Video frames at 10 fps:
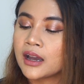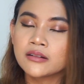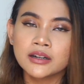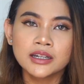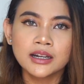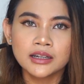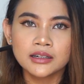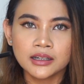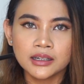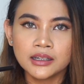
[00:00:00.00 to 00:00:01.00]
Eye Ready
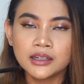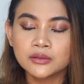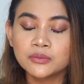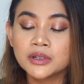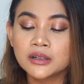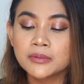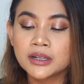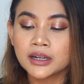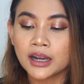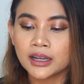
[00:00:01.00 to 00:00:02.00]
Liner ini dia tuh
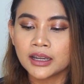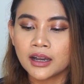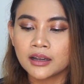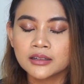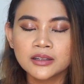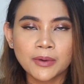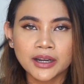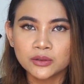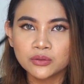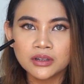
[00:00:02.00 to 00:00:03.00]
bener-bener kayak
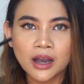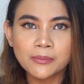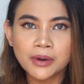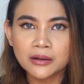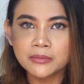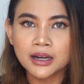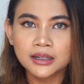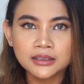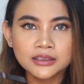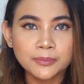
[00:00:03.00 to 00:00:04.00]
dipakai tuh gampang
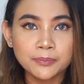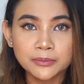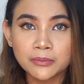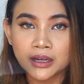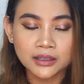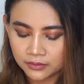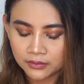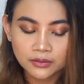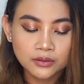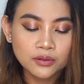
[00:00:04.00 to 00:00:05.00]
banget, cepet banget.
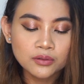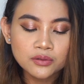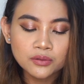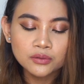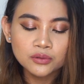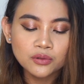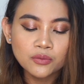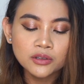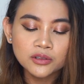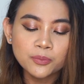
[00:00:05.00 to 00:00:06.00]
Terus untuk
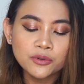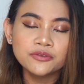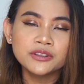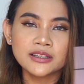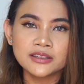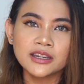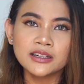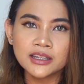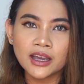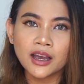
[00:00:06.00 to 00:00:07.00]
waterproof
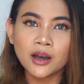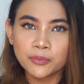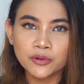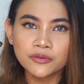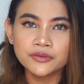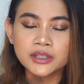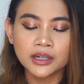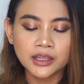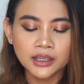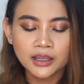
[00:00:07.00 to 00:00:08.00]
testnya dia approve,
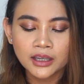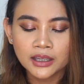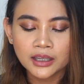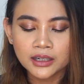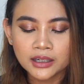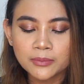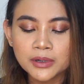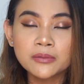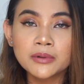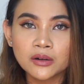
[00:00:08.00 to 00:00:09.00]
jadi ini
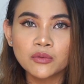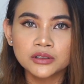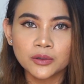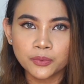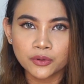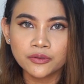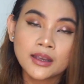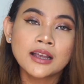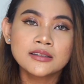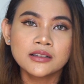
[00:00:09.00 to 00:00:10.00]
bener-bener waterproof.
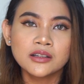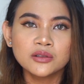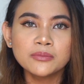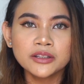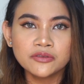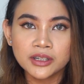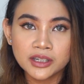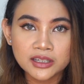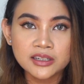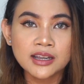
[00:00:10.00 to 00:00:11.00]
Hasilnya tuh matte
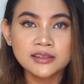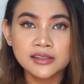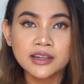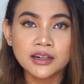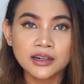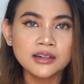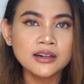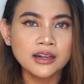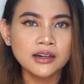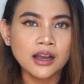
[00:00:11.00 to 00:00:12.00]
finish, hasilnya kereng
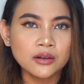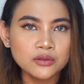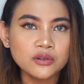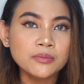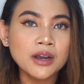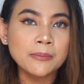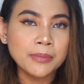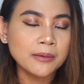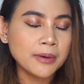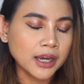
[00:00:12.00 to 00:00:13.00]
dan aku cukup
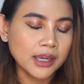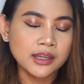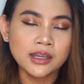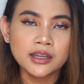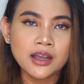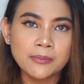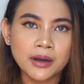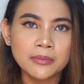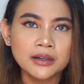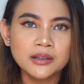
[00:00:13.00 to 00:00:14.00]
gampang pakai ini. Ini
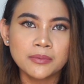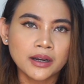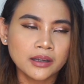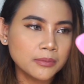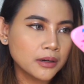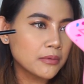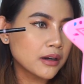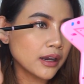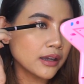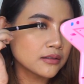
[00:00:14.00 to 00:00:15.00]
gampang banget dipakainya
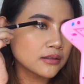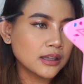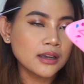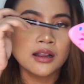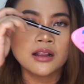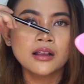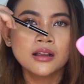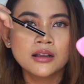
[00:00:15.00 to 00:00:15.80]
bener-bener kayak tinggal